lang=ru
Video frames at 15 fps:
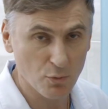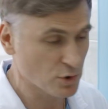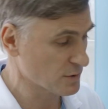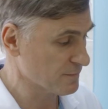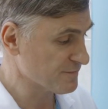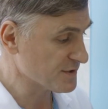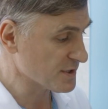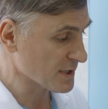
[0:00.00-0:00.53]

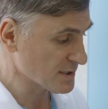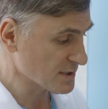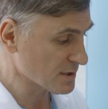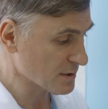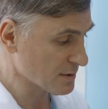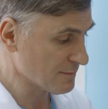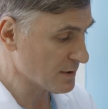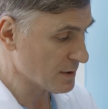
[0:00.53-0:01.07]
можем взять с
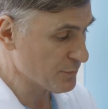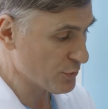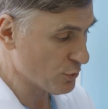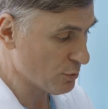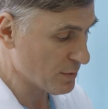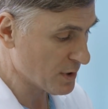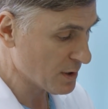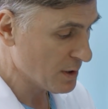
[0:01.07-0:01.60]
этого
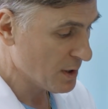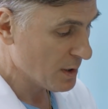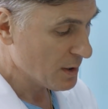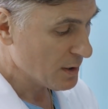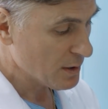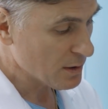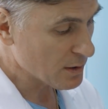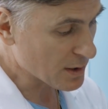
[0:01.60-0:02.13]
объема,
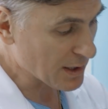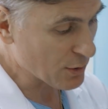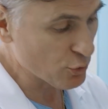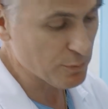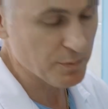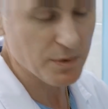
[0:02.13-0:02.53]
и какой